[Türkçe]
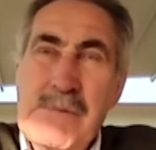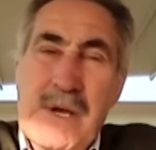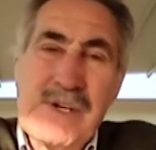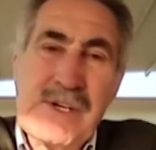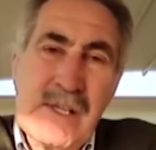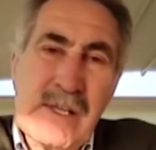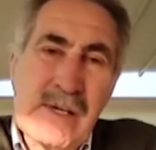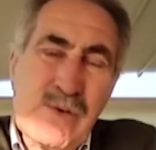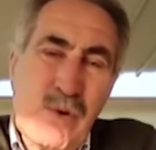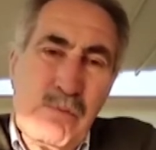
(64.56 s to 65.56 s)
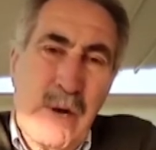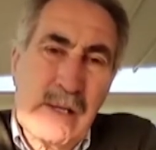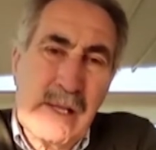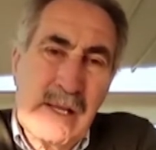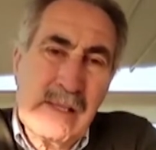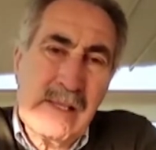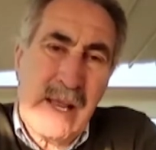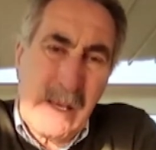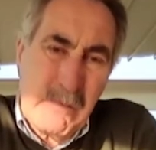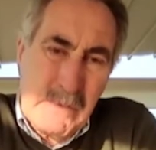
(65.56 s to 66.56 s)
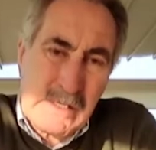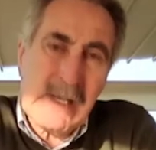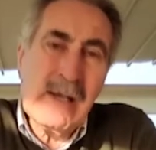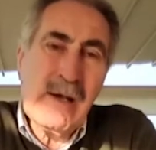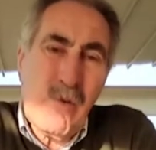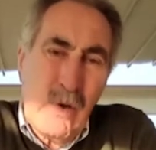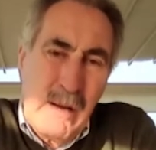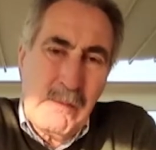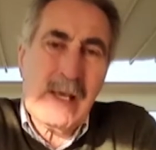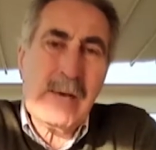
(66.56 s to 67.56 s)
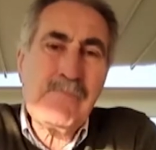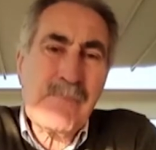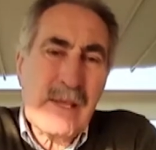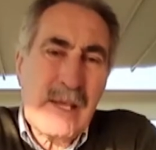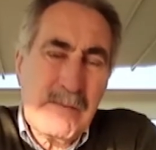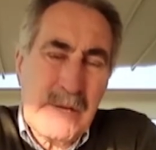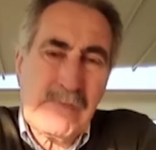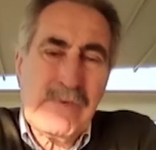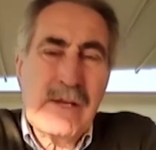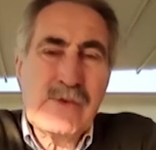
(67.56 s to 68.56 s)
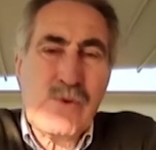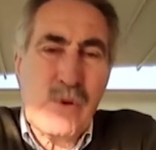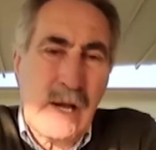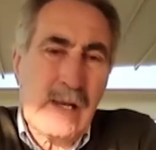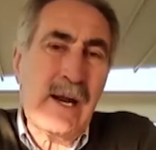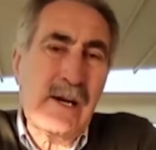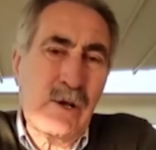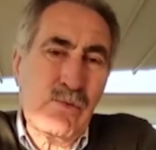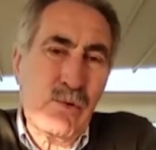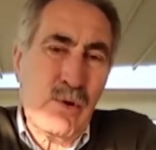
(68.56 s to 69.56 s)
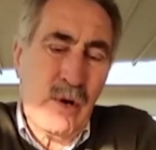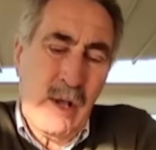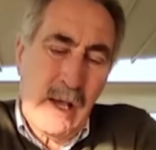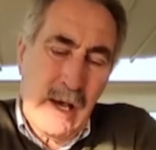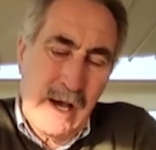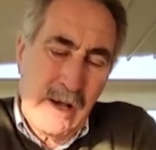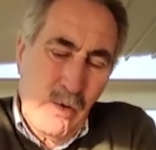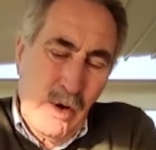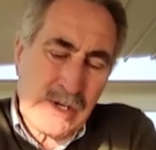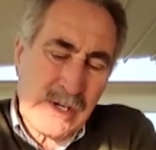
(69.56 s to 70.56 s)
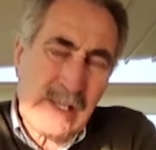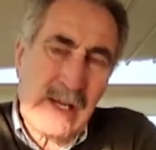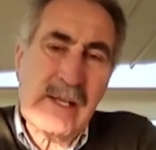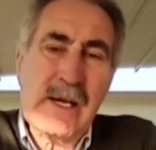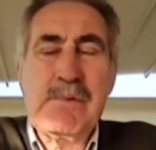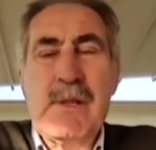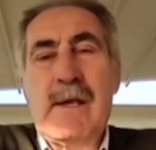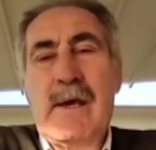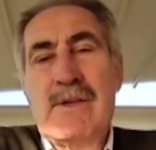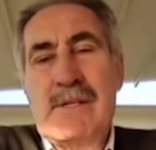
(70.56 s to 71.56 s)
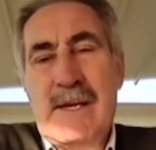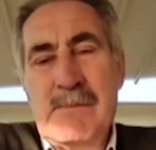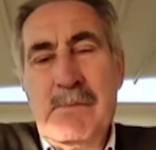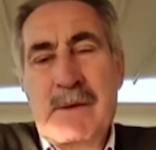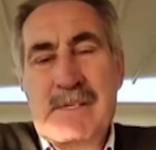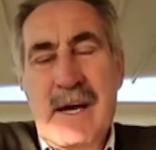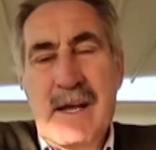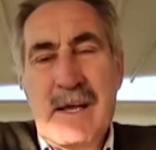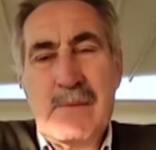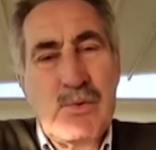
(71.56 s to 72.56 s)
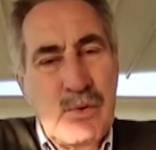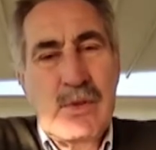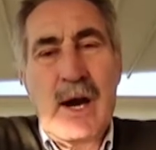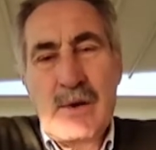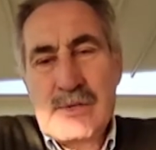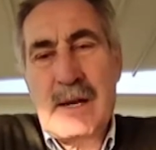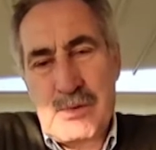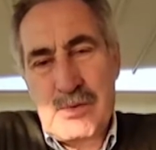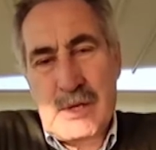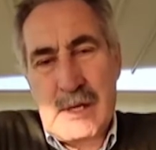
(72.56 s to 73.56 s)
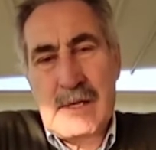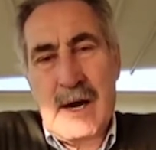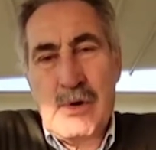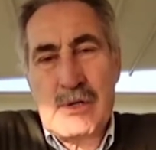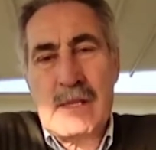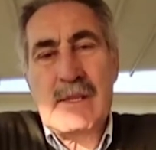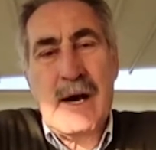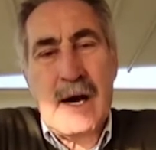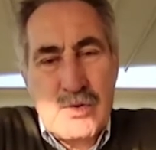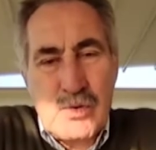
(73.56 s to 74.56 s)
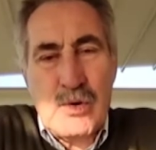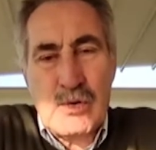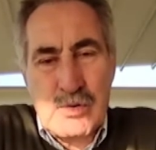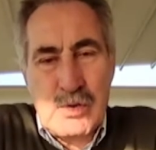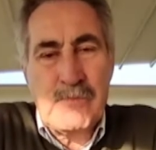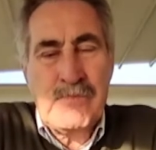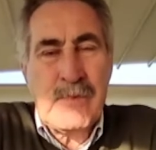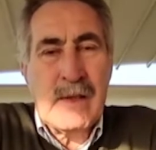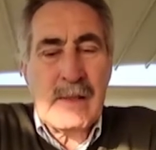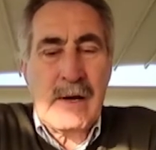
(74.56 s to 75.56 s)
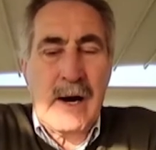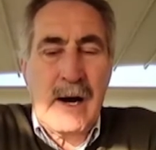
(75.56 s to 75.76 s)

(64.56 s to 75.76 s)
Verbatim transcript: 75 yıllık çok partili deneyimimiz önemli ibret verici olaylarla dolu. Eğer o eşiklerde yapılan yanlışlar yapılmasa bugün daha güzel bir Türkiye, daha demokrat, daha çoğulcu,